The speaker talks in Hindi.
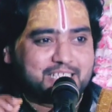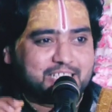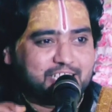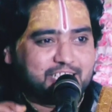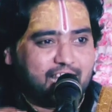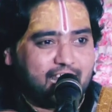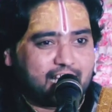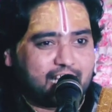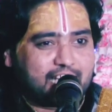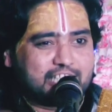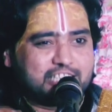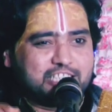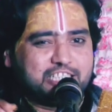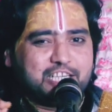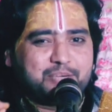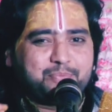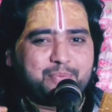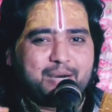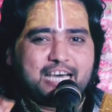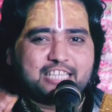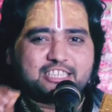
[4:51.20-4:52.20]
नारद
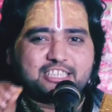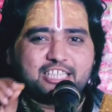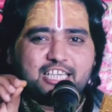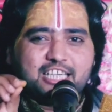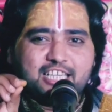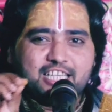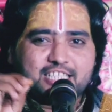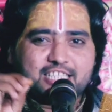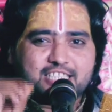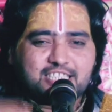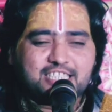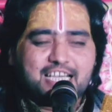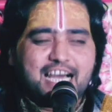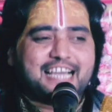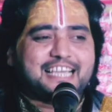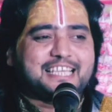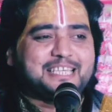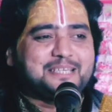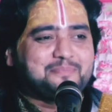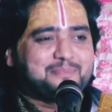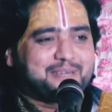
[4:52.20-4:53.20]
ये बात है लज्जा
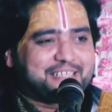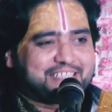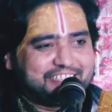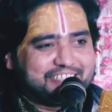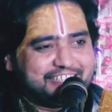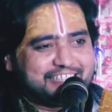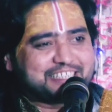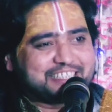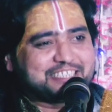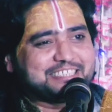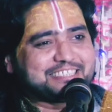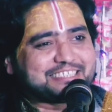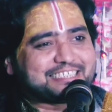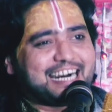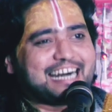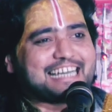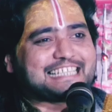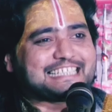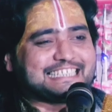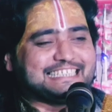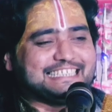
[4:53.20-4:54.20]
की मरने की
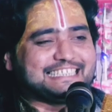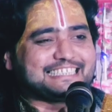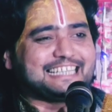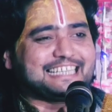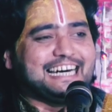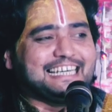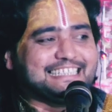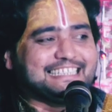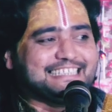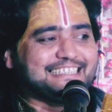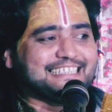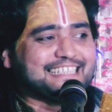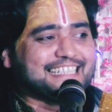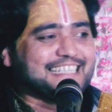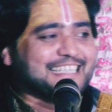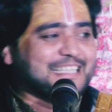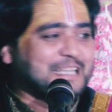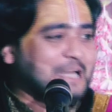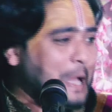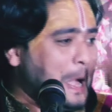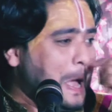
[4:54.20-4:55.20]
खास निशानी है
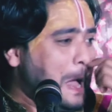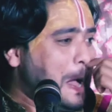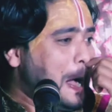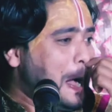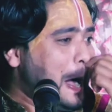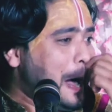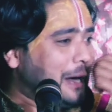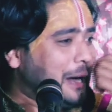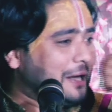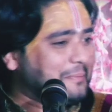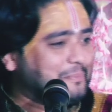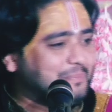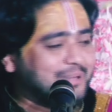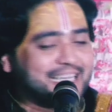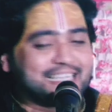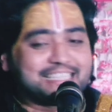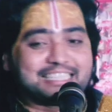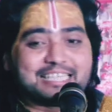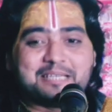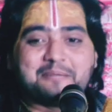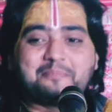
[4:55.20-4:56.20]
और
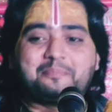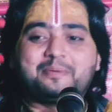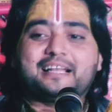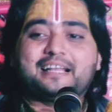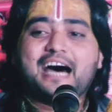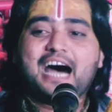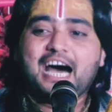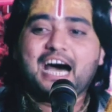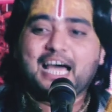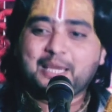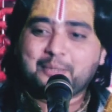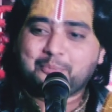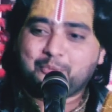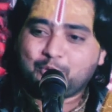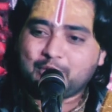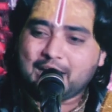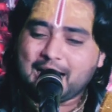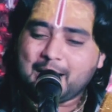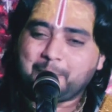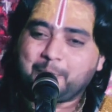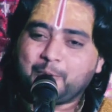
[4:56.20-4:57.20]
बेटन पर आए
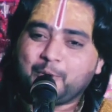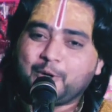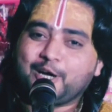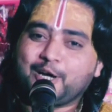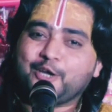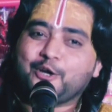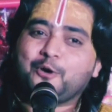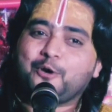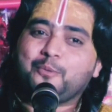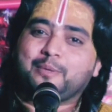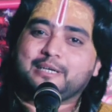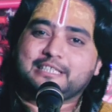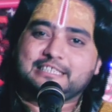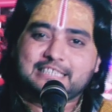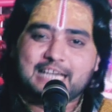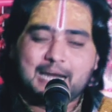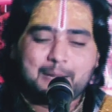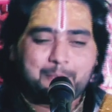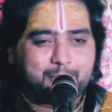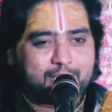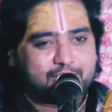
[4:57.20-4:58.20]
बुढ़ापो गयो
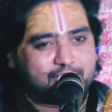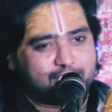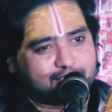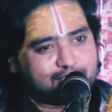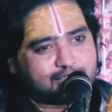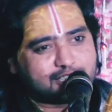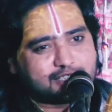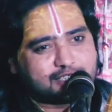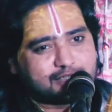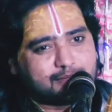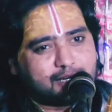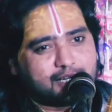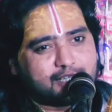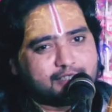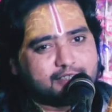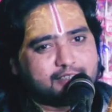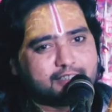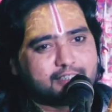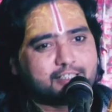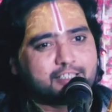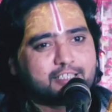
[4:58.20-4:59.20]
मैया पर इधर
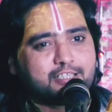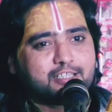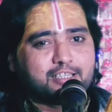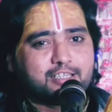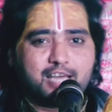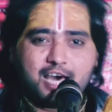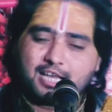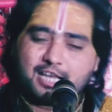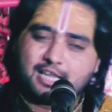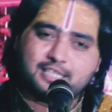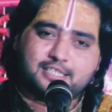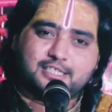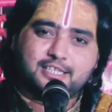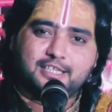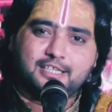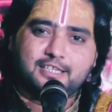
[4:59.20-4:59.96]
जबानी नारद जी